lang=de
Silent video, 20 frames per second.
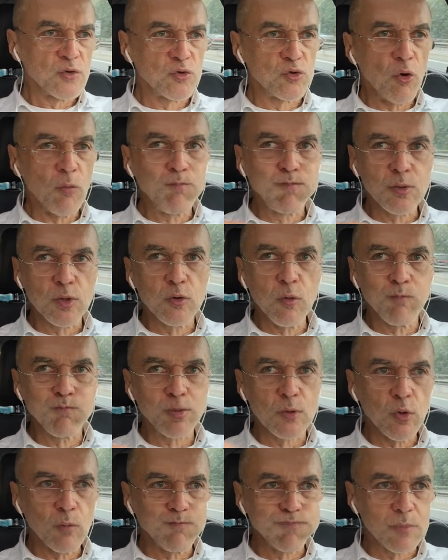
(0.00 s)
dump,
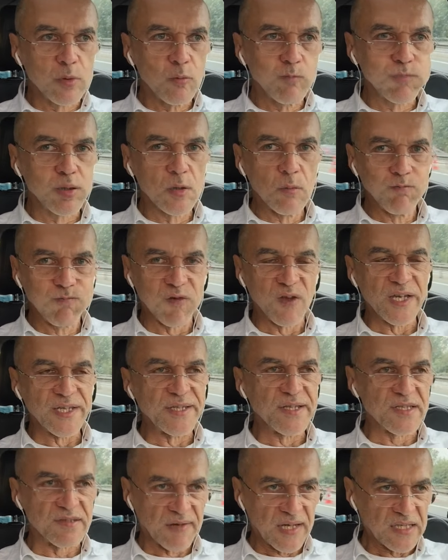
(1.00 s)
dump, dump, dump, dump wäre
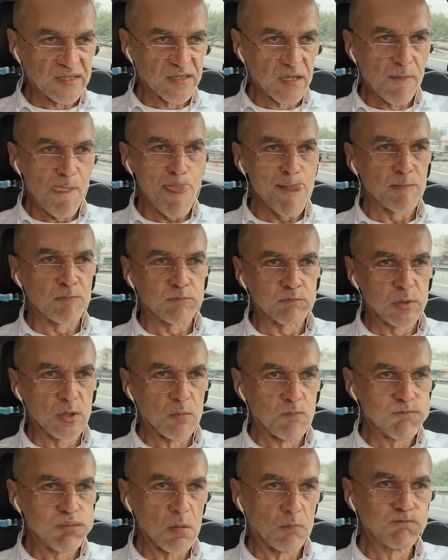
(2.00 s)
die zweite. dump,
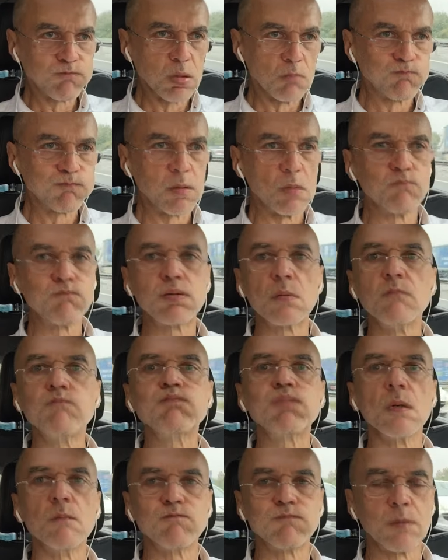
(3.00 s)
dump, dump, dump,
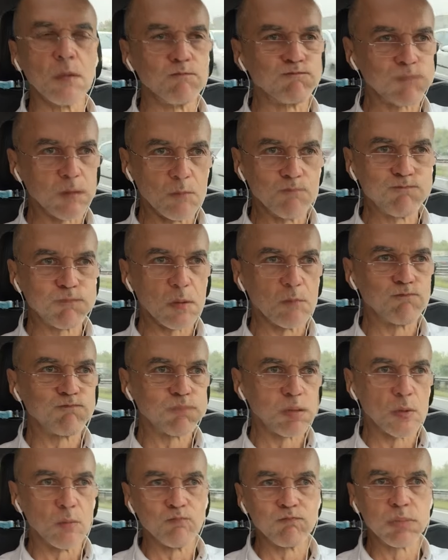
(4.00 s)
dump, dump, dump,
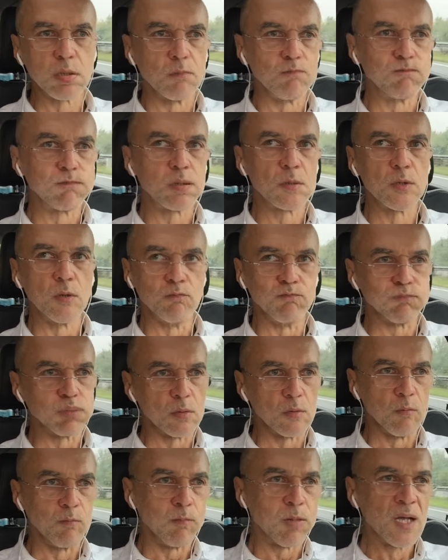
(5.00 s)
dump.
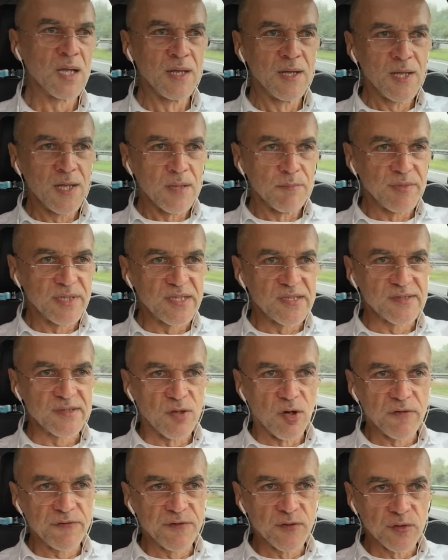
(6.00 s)
Mit diesen
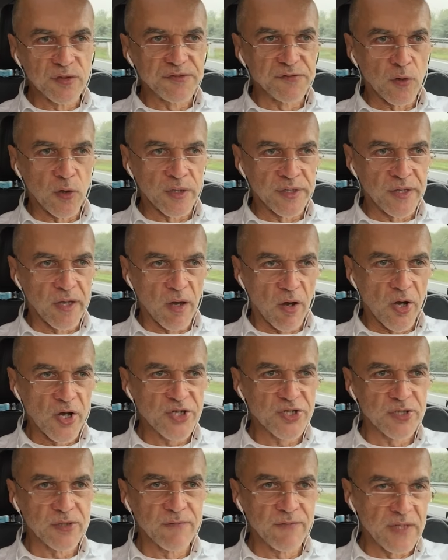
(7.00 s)
hoffnungsvollen
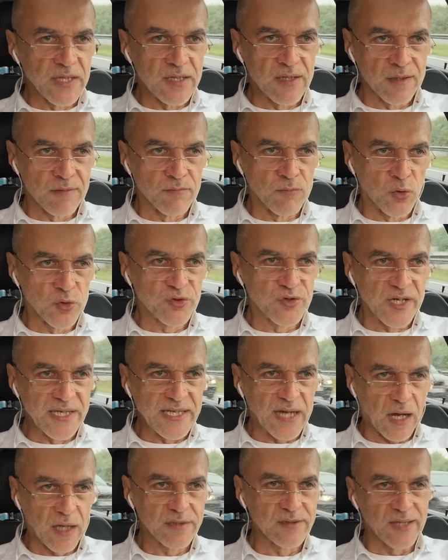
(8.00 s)
Geräuschen, wenn ich an
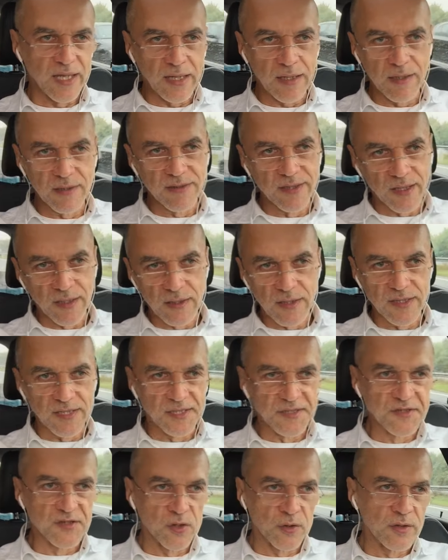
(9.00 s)
Motorjacht denke, denke ich
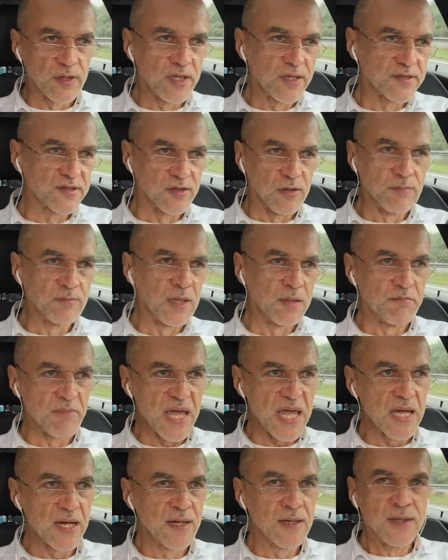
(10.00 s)
an Sonne, Sommer,
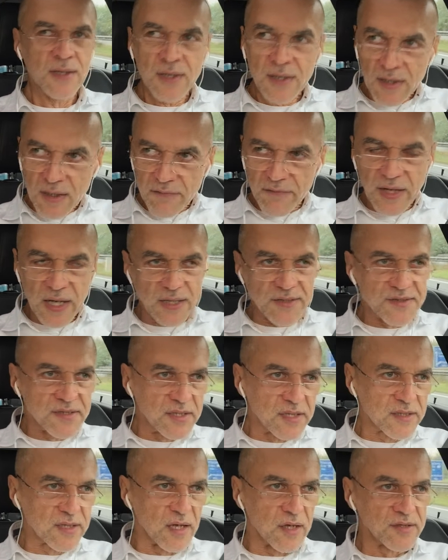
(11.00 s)
Meer, während es
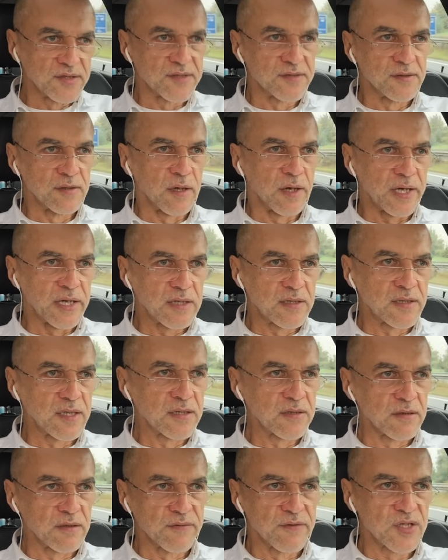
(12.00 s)
hier draußen
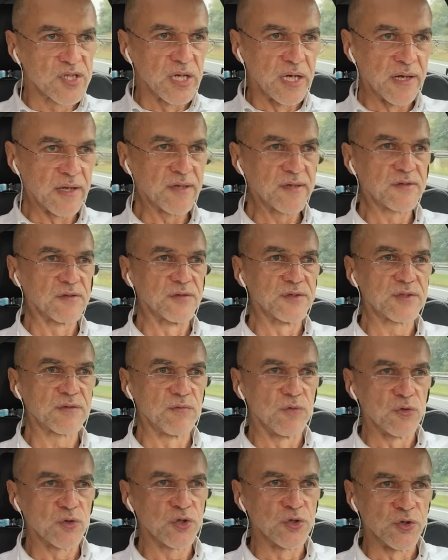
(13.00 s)
regnet und wahrscheinlich sonst
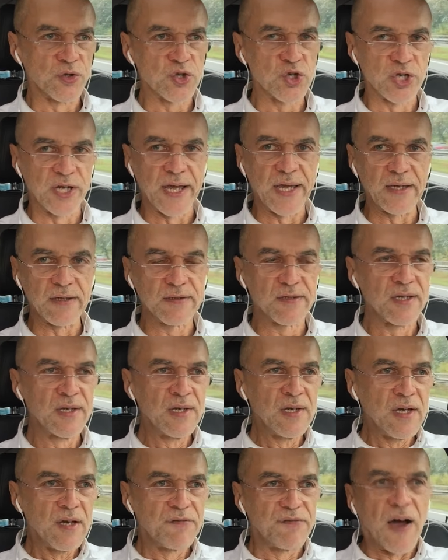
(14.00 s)
wo schon schneit.
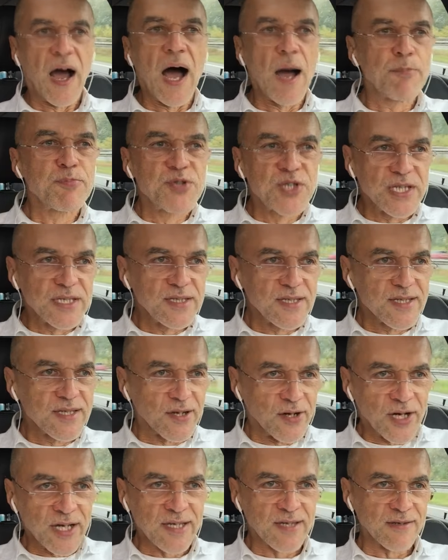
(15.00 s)
Verabschiede ich
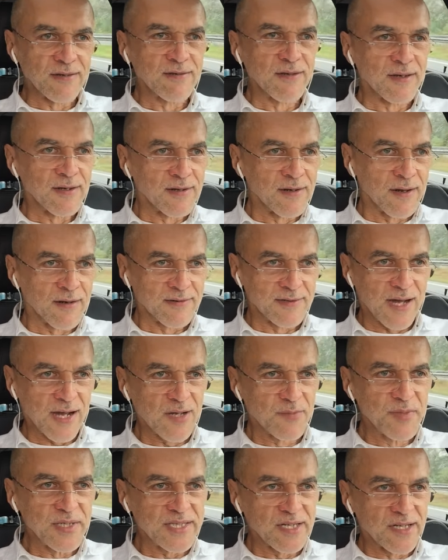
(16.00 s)
euch in den
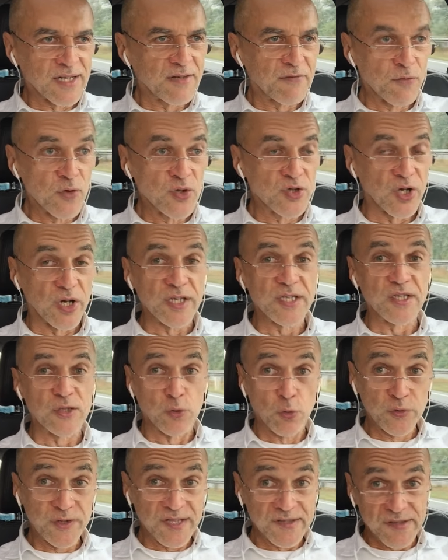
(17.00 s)
Nachmittag, wünsche euch
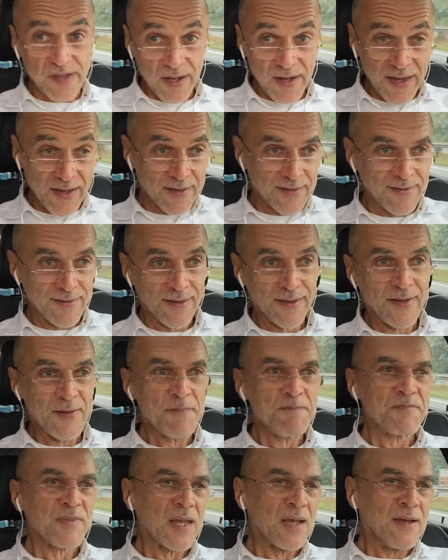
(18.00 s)
gutes Gelingen,
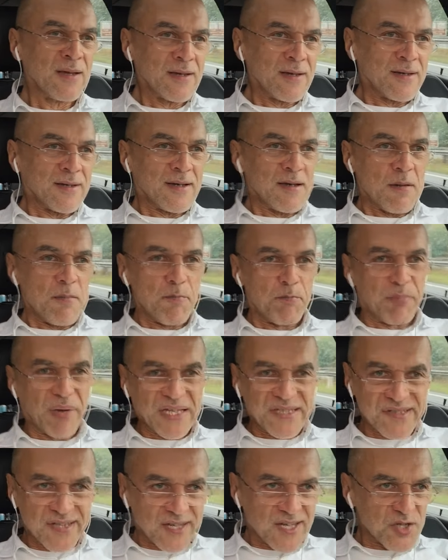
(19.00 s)

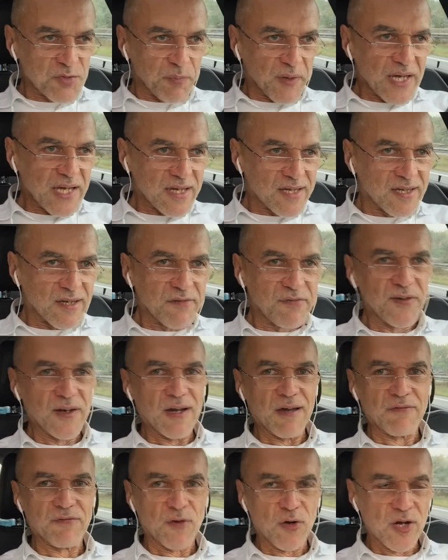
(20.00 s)
beste Gespräche, viel
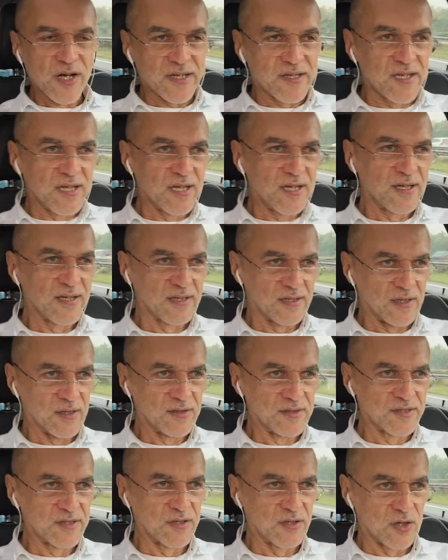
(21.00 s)
Erfolg
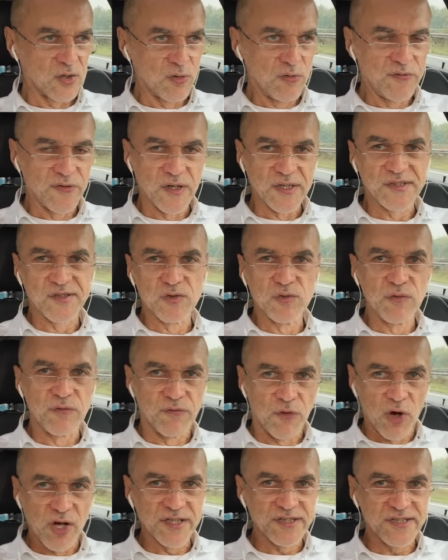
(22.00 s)
und rufe euch zu,
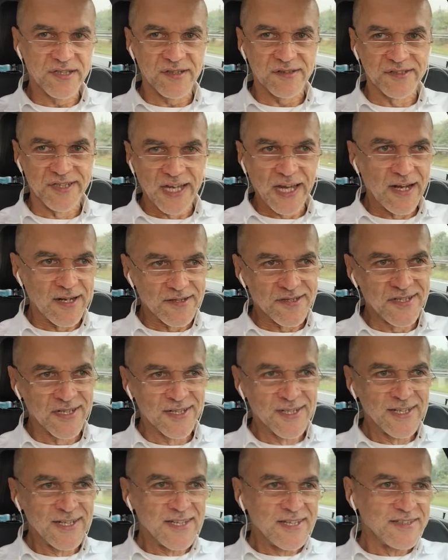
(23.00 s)
Voice Sales
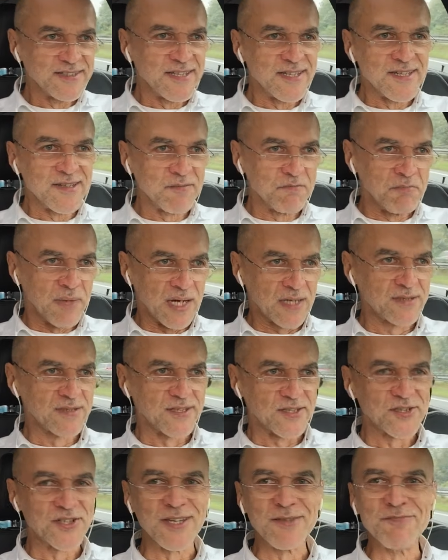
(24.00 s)
die Macht
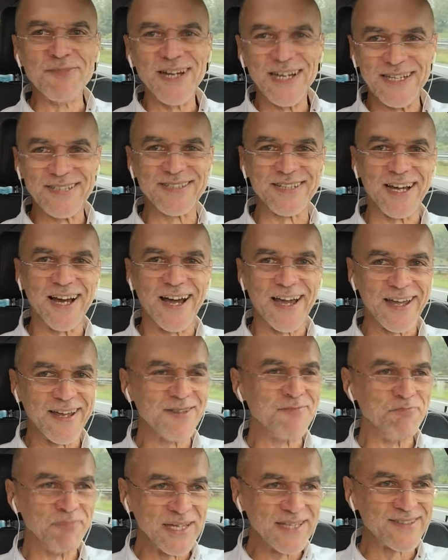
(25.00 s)
der Stimme sei
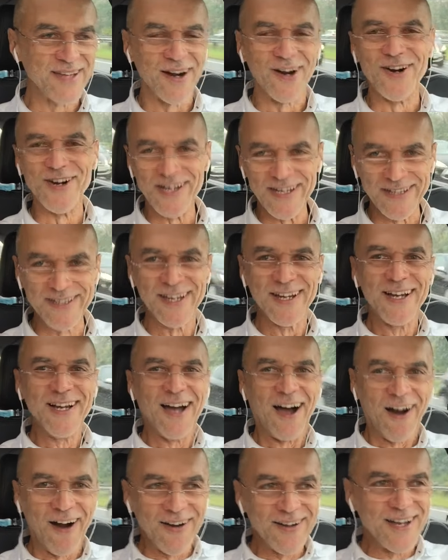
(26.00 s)
mit euch.
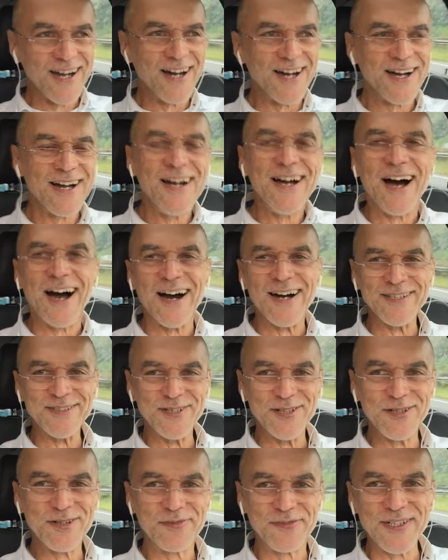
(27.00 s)
Euer
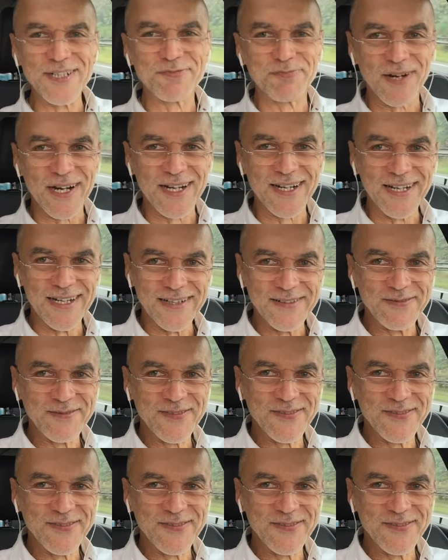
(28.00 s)
Arno Fischbacher.